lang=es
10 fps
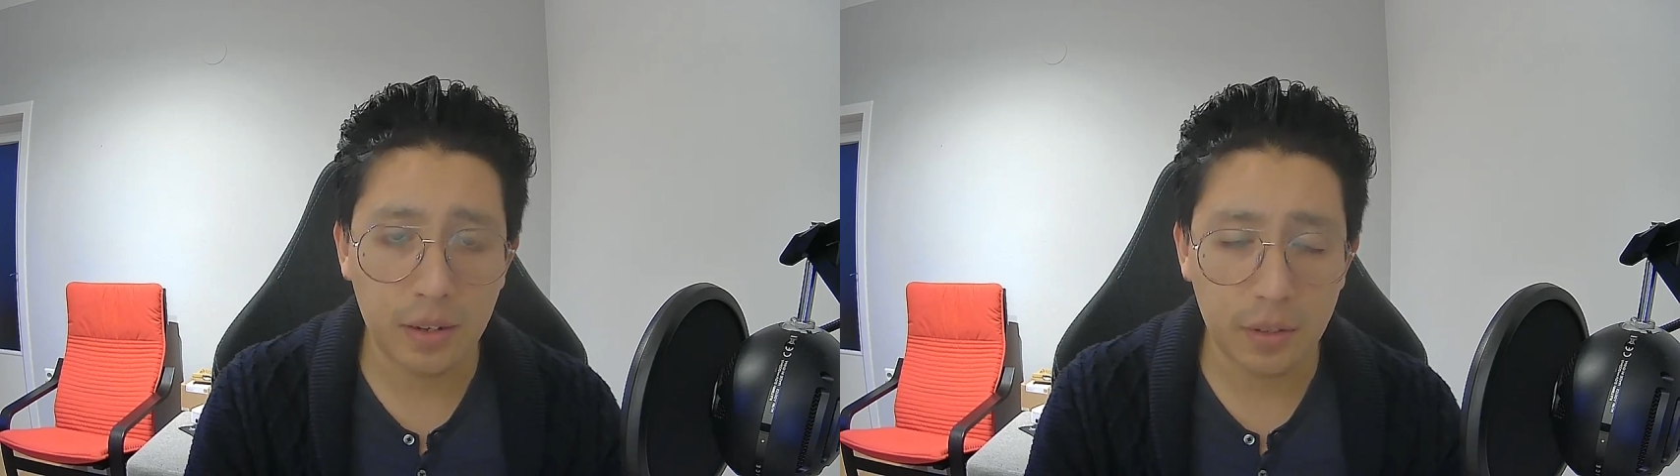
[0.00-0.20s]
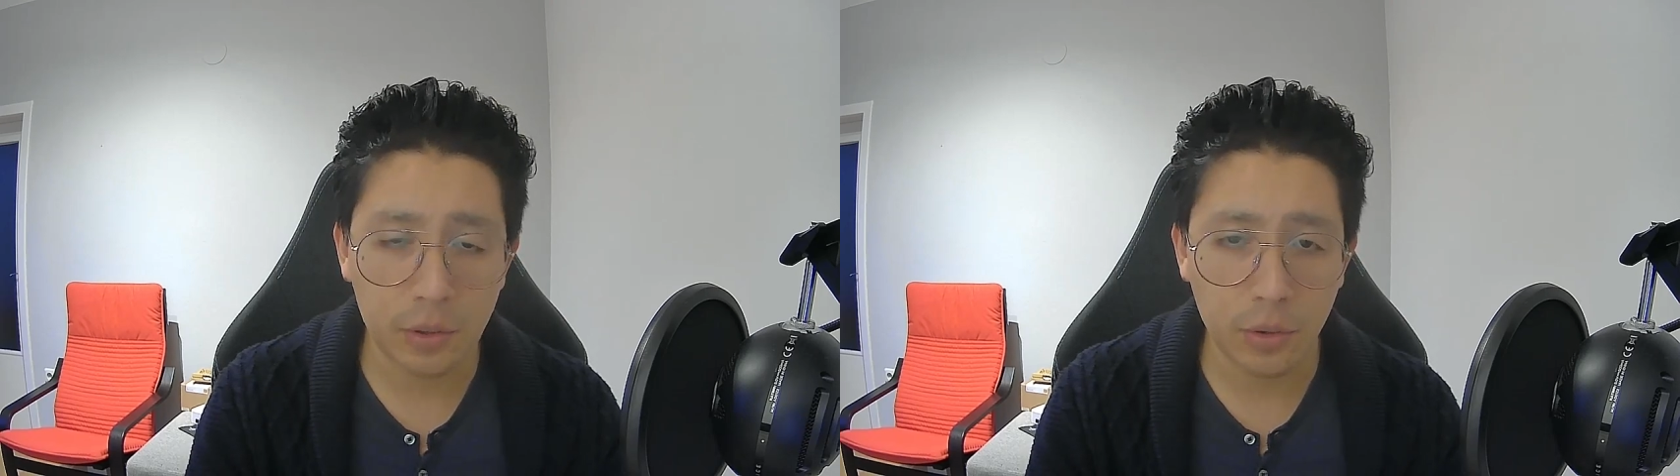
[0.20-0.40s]

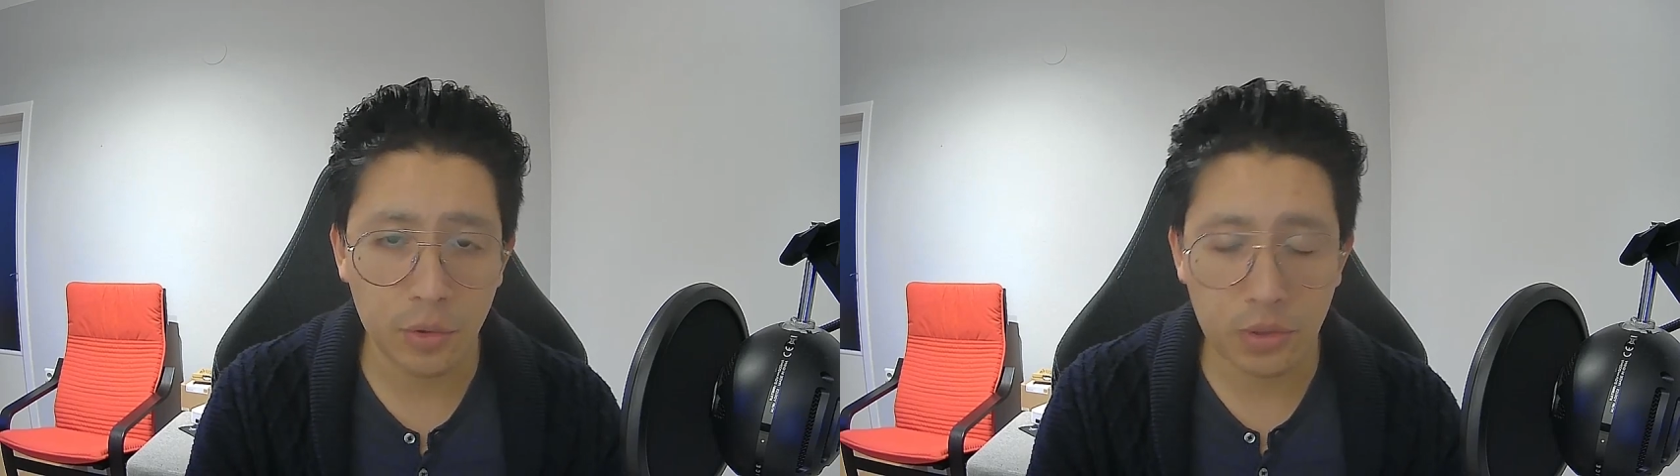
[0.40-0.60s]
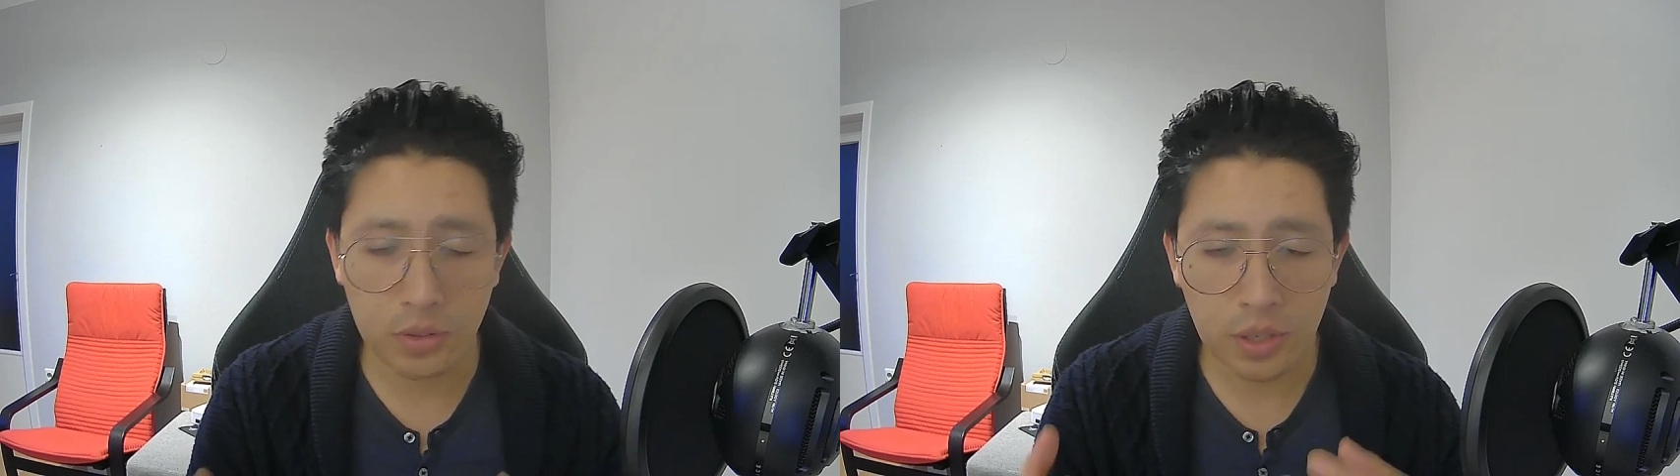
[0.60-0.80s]

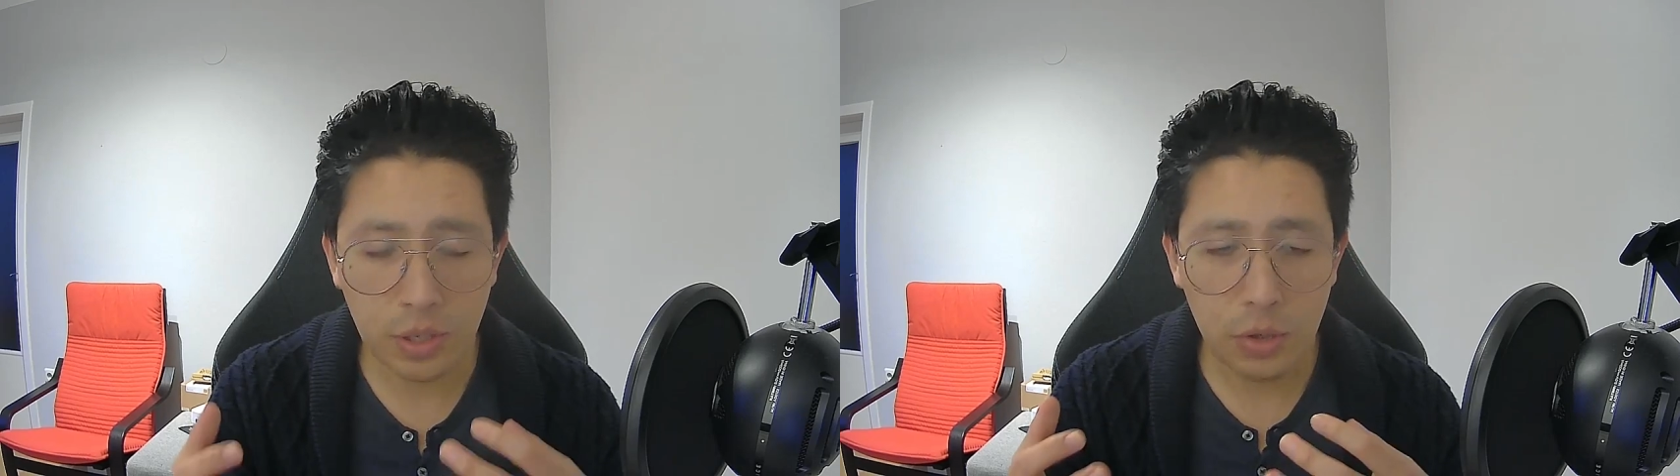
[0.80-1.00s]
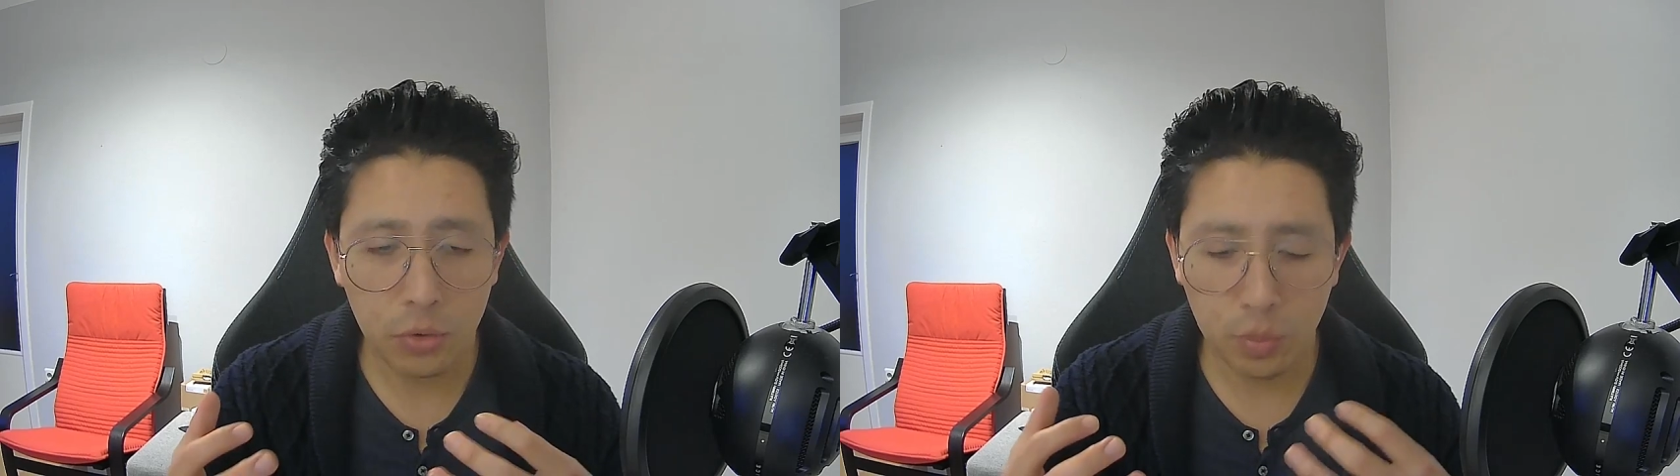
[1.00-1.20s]
Entonces
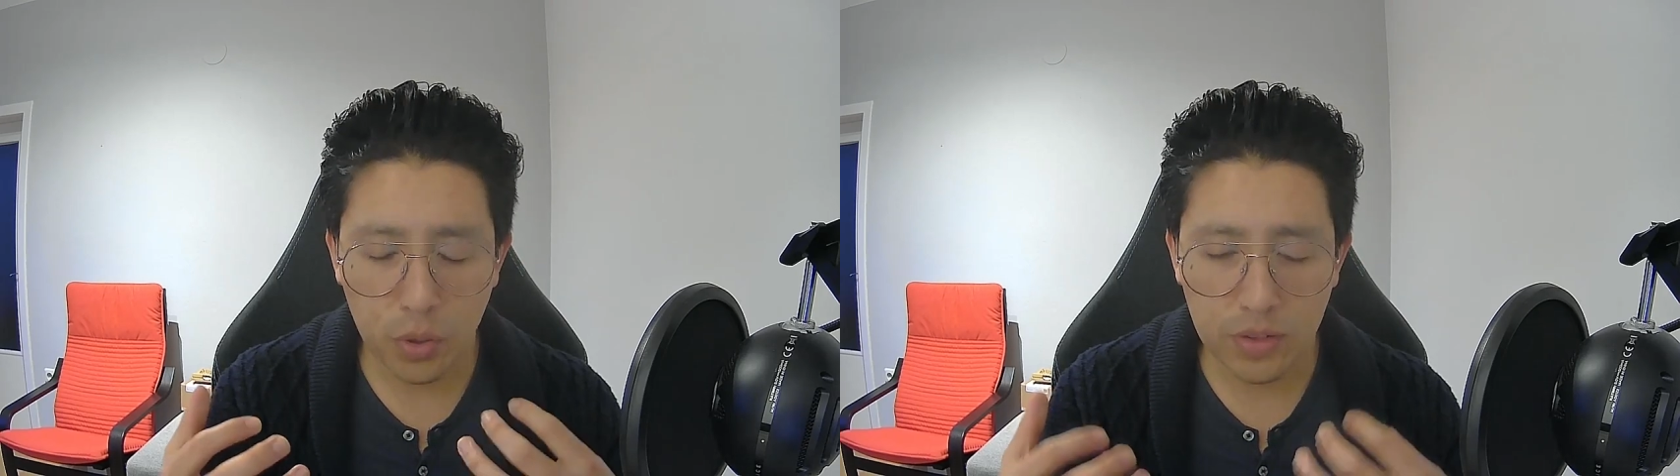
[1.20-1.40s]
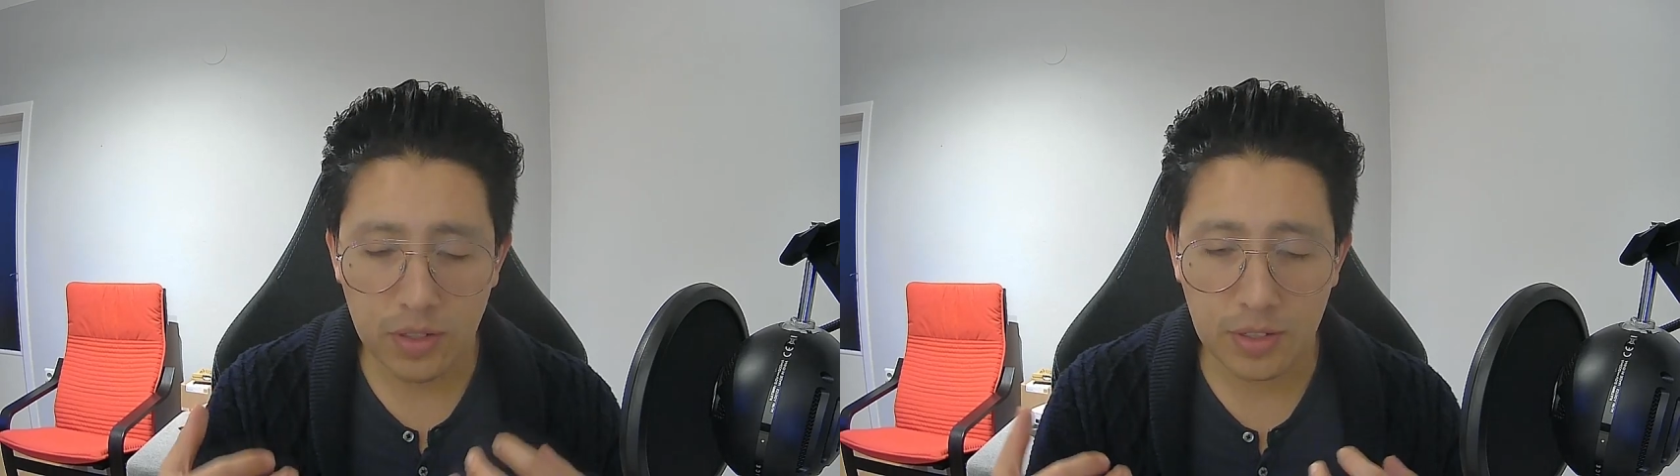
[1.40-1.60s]
tú
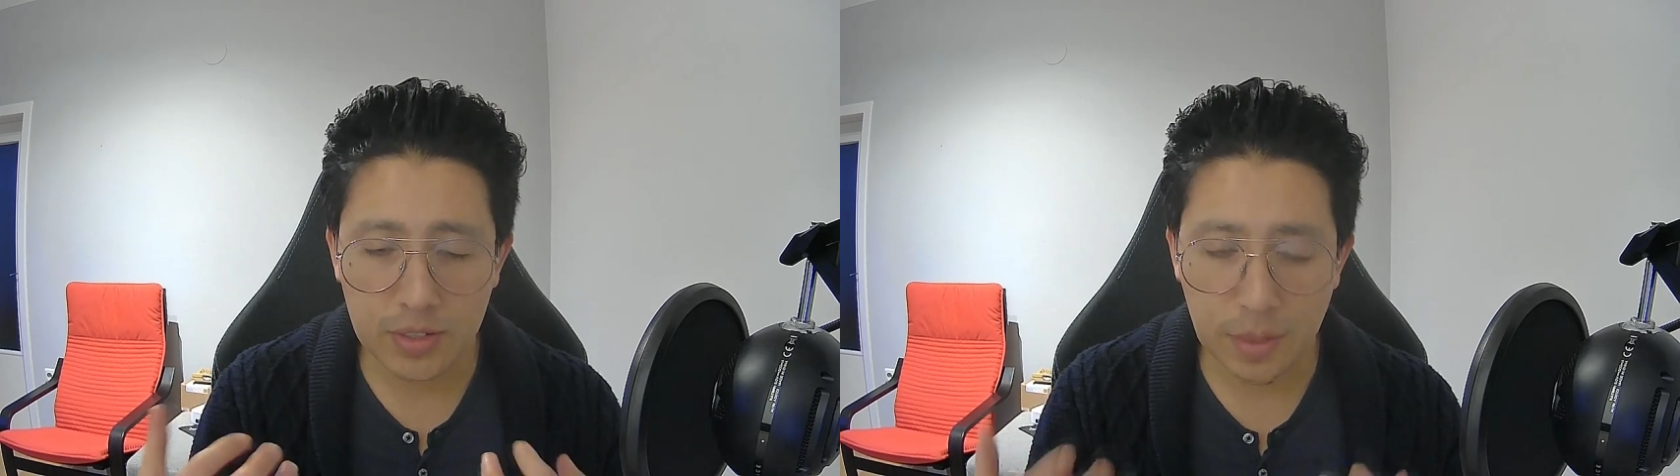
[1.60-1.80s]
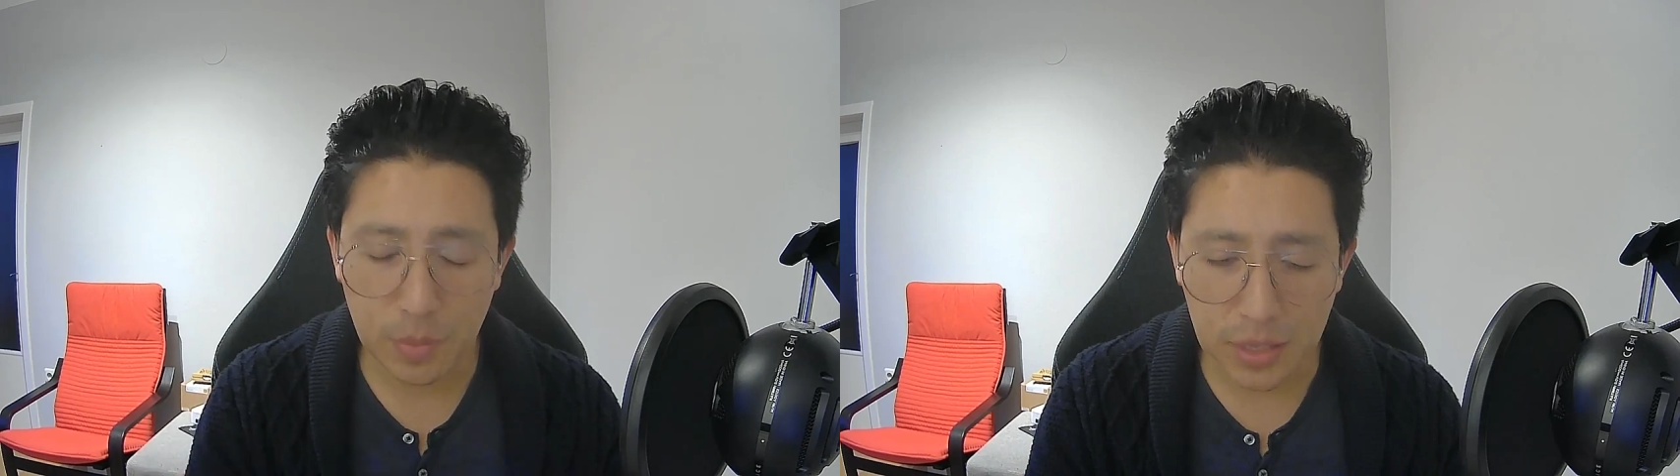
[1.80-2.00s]
puedes
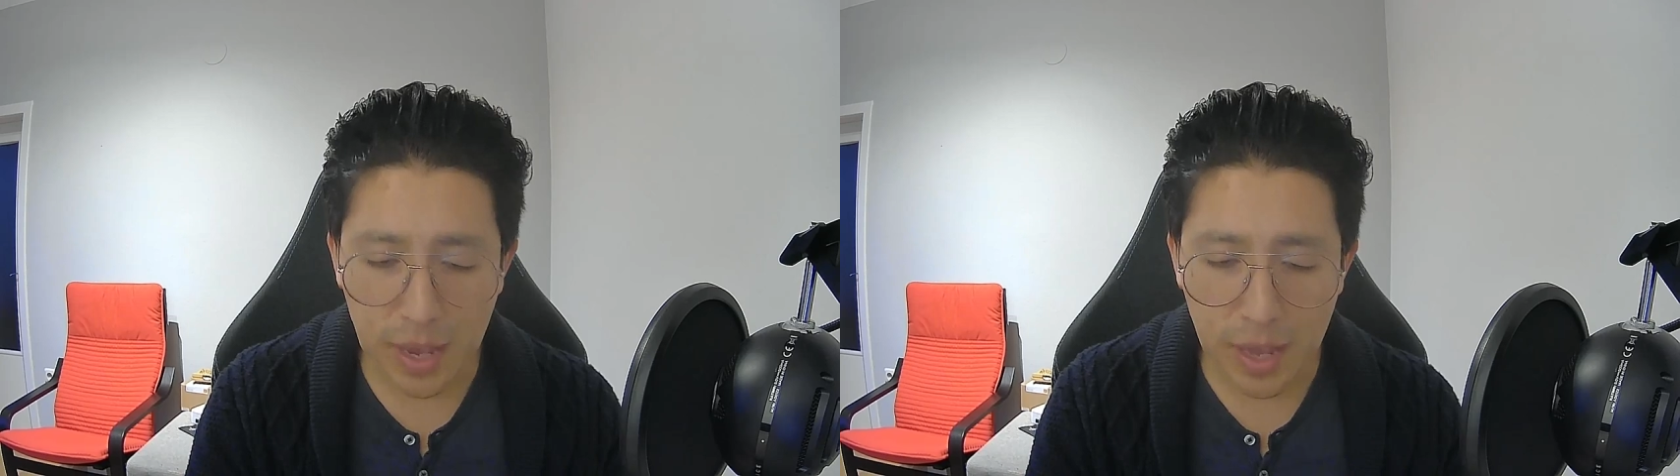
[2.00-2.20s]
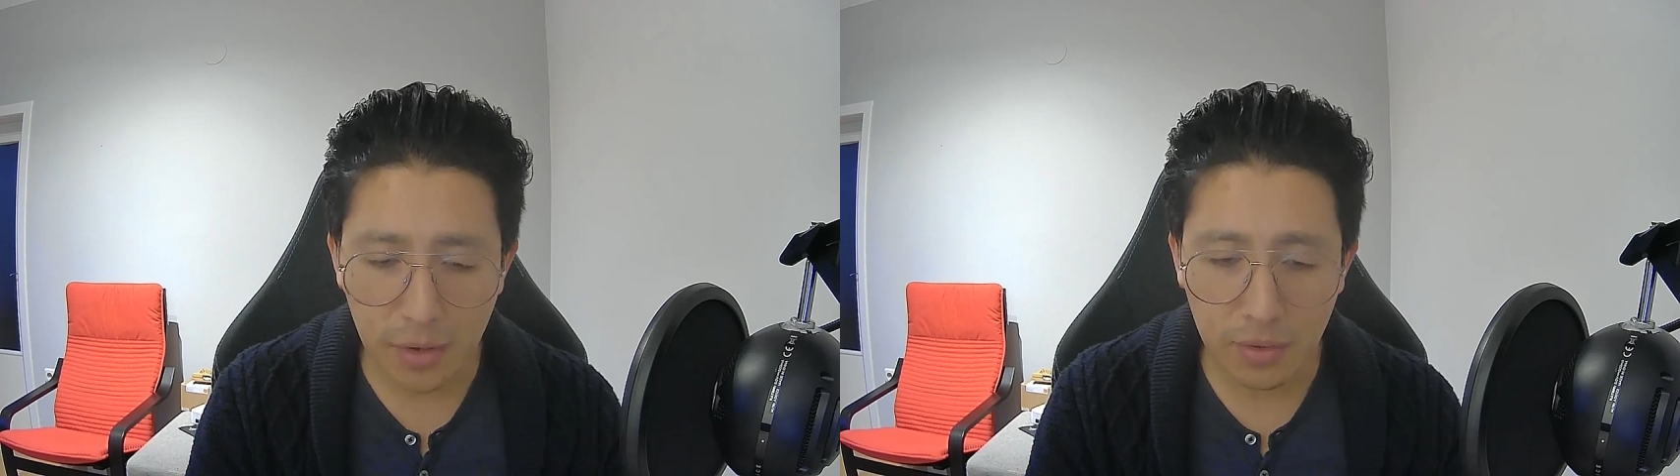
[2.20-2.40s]

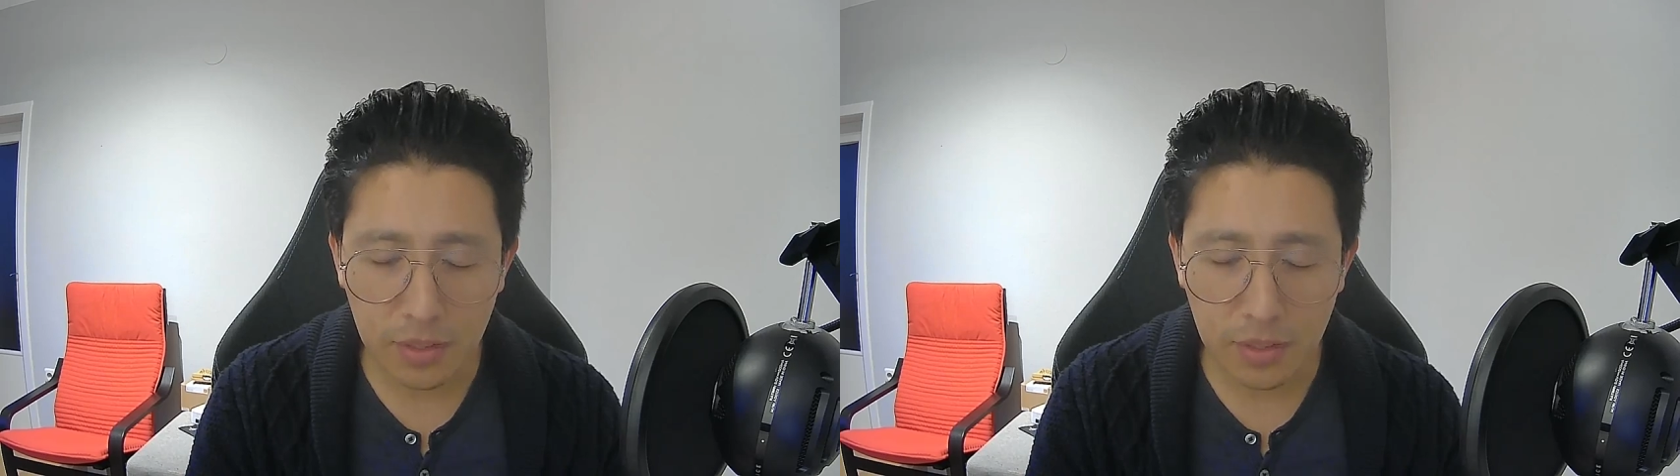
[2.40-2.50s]
examinar